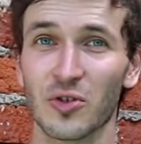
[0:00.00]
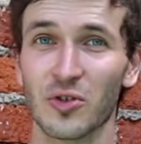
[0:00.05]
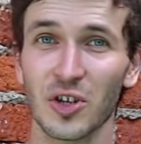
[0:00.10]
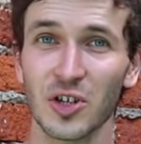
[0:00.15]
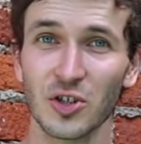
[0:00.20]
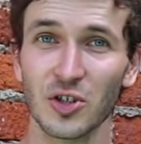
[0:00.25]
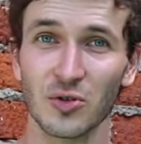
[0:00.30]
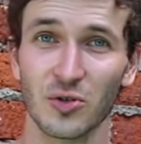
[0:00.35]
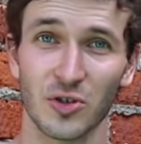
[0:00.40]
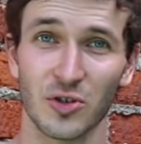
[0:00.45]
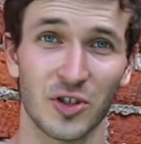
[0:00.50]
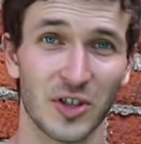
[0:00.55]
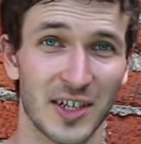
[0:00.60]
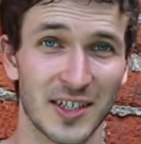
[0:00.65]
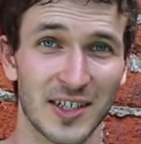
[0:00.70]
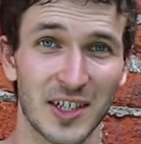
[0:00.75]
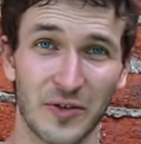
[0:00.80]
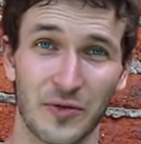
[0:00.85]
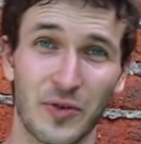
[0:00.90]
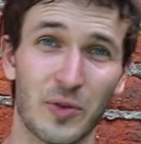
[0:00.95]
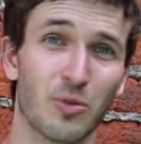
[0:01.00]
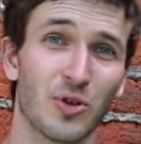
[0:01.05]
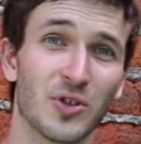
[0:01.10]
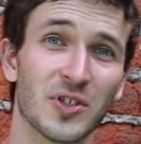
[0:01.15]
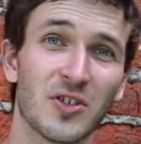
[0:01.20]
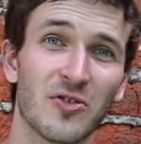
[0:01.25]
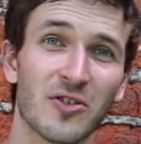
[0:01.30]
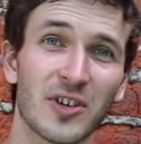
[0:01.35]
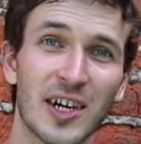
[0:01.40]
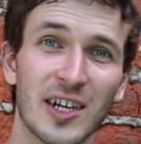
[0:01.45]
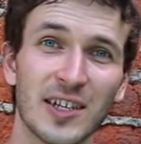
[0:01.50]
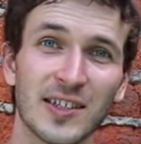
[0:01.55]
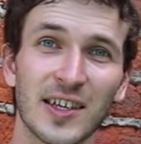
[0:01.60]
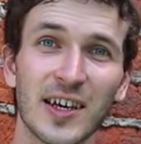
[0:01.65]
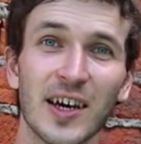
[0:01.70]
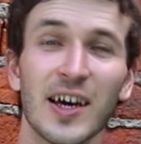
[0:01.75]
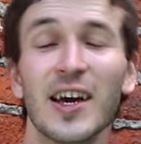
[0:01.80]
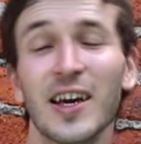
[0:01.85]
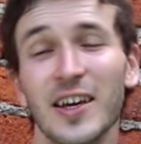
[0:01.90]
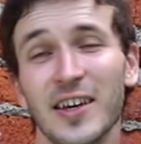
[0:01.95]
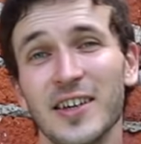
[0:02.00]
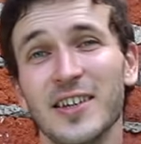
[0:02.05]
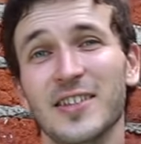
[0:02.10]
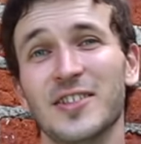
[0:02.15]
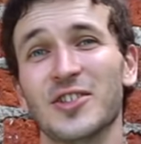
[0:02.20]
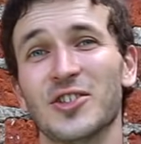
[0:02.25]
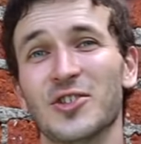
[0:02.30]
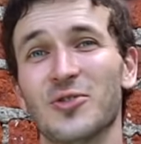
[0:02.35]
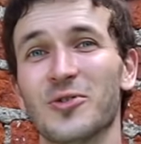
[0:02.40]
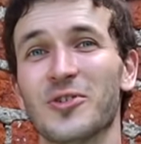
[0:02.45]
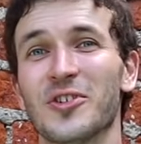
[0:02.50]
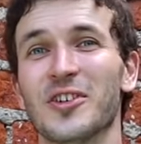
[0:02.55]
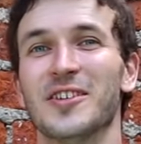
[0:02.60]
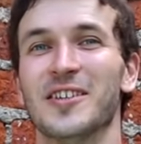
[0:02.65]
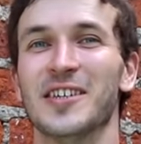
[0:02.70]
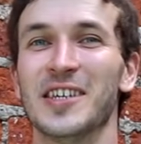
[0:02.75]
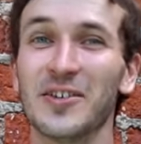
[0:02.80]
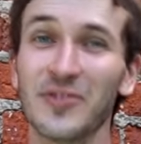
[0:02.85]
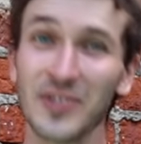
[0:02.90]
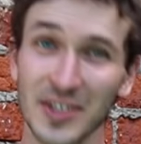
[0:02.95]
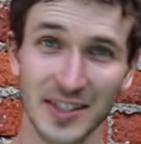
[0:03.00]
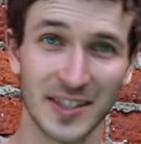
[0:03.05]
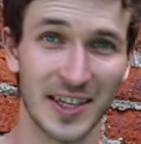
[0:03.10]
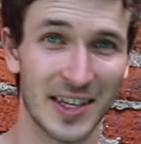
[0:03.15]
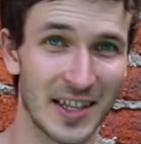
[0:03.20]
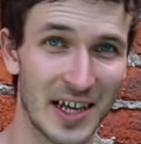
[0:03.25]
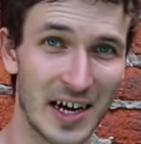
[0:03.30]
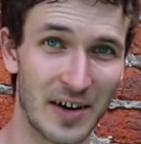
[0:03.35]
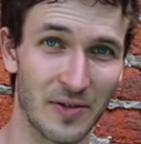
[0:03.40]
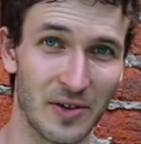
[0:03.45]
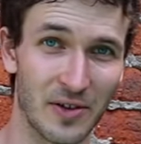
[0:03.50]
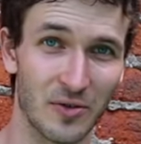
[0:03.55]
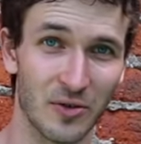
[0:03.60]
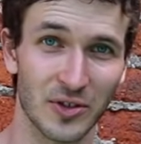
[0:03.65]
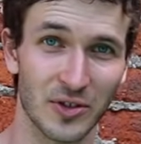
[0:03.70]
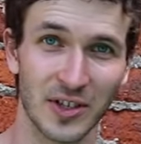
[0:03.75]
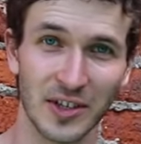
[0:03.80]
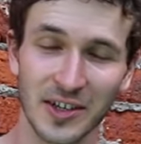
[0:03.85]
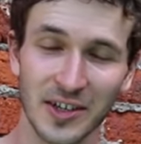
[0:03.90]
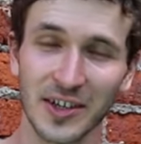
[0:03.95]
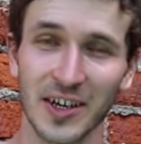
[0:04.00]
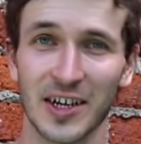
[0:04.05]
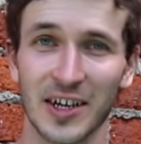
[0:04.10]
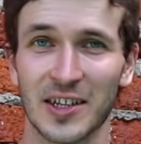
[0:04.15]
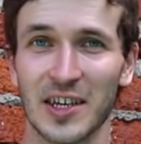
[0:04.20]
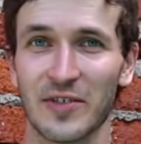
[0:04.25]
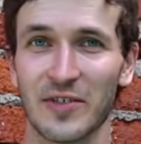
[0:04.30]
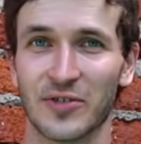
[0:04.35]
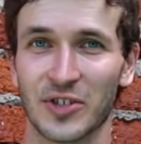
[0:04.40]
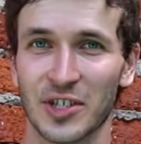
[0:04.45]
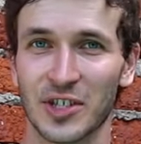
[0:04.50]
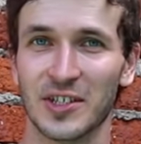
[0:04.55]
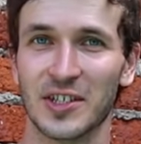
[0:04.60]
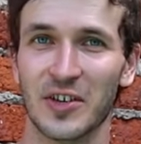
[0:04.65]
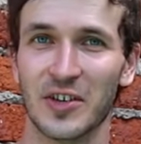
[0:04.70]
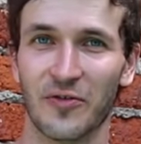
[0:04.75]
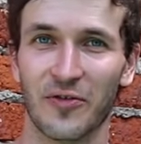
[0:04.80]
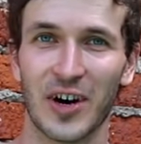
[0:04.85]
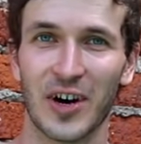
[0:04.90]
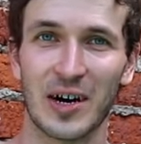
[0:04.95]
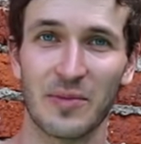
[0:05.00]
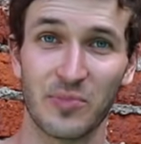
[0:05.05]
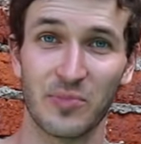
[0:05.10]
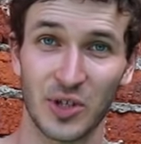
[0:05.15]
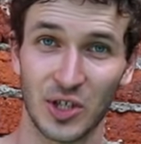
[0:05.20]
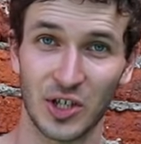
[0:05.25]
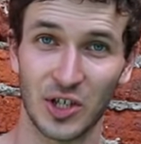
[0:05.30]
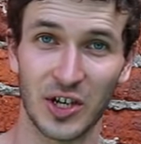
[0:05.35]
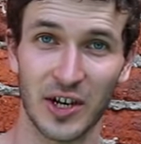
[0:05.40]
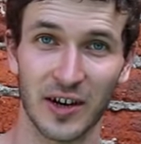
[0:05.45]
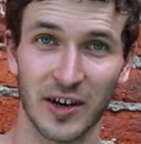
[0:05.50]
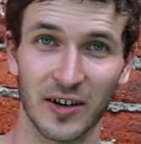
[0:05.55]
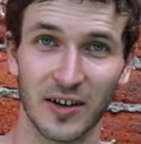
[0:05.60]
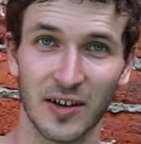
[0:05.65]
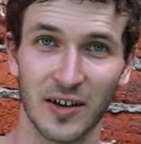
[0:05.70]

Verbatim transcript: грыжу, то есть разрыв фиброзного кольца, и эти штуки не восстанавливаются никогда в жизни вообще.